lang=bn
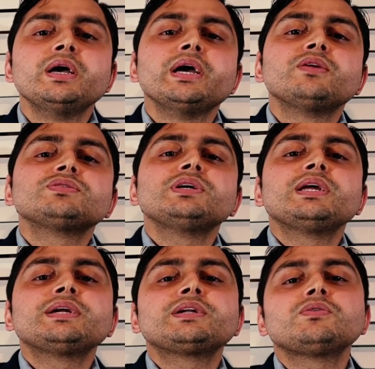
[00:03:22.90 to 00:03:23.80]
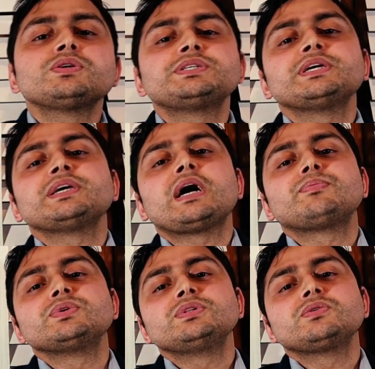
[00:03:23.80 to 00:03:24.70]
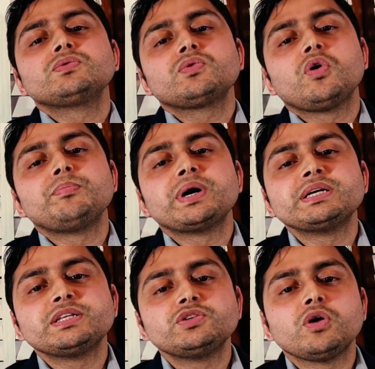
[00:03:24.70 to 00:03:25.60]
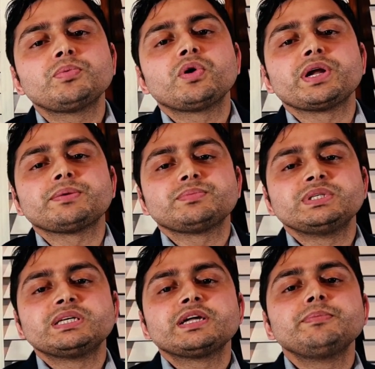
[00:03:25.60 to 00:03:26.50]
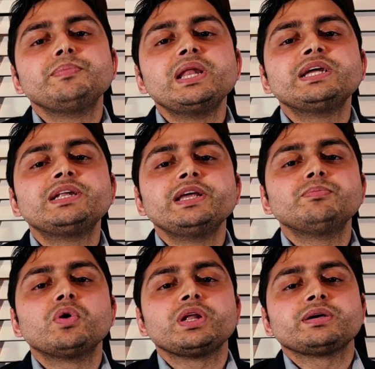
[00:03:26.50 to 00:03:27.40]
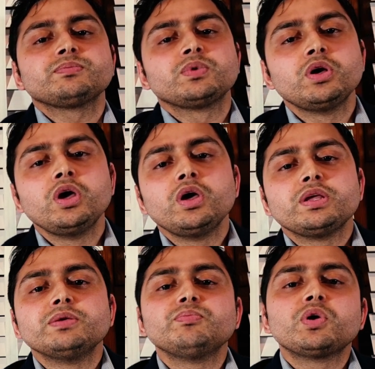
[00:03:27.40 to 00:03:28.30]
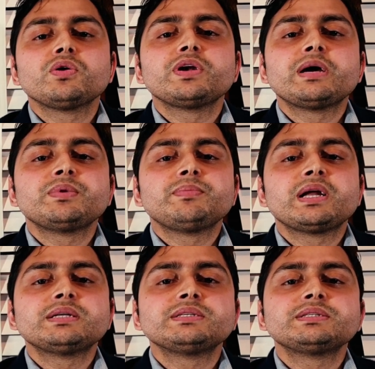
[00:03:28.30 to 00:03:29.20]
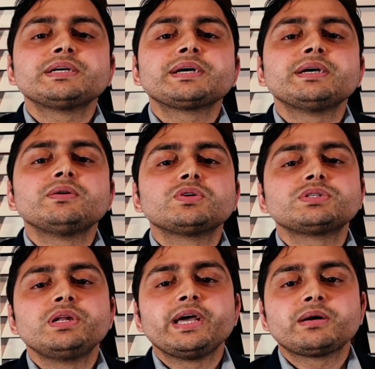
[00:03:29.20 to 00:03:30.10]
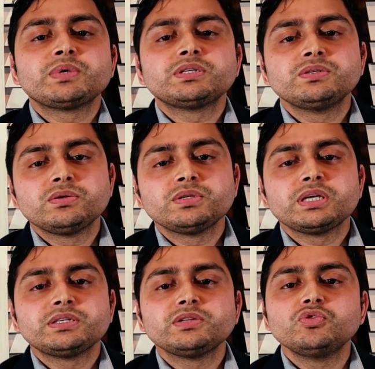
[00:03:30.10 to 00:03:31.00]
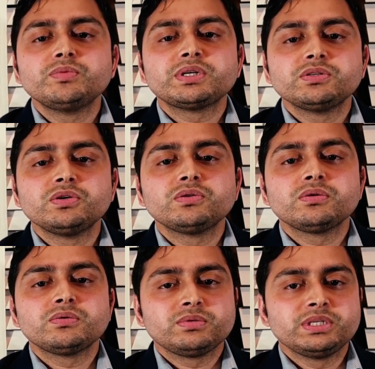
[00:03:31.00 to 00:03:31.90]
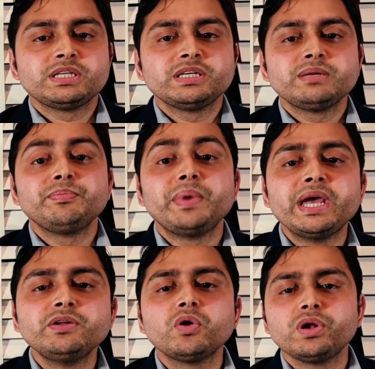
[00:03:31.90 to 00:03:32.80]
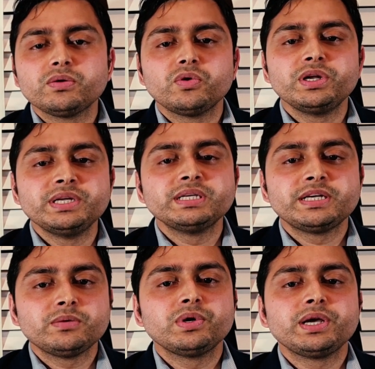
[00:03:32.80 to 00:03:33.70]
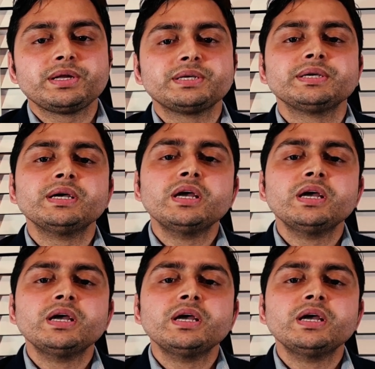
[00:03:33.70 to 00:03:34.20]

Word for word: এনওসি লেটারটা হচ্ছে আপনি যদি কোনো কোম্পানিতে জব করেন যেটাকে বেলিড লিভ বলে মনে করেন আপনি বাংলাদেশ থেকে অস্ট্রেলিয়া এক মাসের জন্য যাচ্ছেন দুই মাসের জন্য যাচ্ছেন পেইড হলিডে যেটা বলে আর কি